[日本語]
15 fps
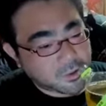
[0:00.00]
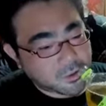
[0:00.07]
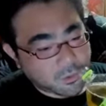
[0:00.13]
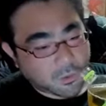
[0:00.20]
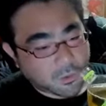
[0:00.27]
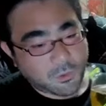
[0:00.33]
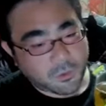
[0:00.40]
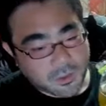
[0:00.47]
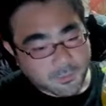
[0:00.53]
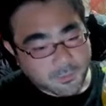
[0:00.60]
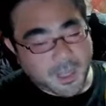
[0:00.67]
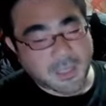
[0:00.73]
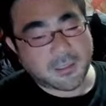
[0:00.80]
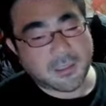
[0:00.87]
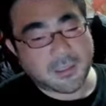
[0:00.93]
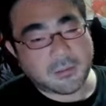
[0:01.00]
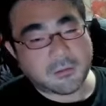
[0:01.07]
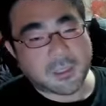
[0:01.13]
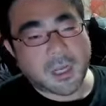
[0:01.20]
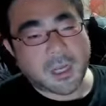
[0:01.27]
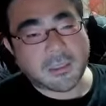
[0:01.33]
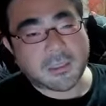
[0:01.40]
そこの万全の
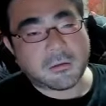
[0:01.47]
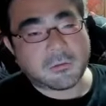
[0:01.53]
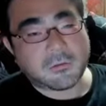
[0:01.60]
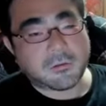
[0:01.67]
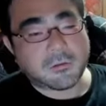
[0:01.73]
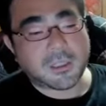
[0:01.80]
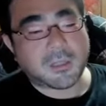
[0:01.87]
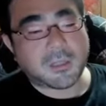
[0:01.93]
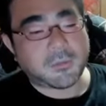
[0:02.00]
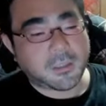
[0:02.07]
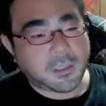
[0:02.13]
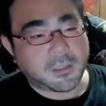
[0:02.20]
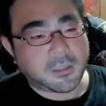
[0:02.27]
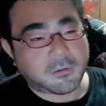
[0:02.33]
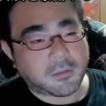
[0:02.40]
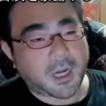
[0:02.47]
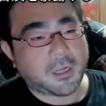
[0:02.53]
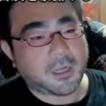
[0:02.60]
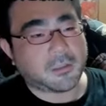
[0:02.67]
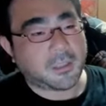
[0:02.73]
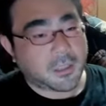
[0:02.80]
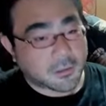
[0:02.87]
体制を整えるために
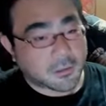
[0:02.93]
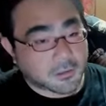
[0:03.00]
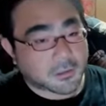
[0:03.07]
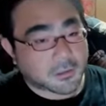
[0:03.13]
トライクで行く。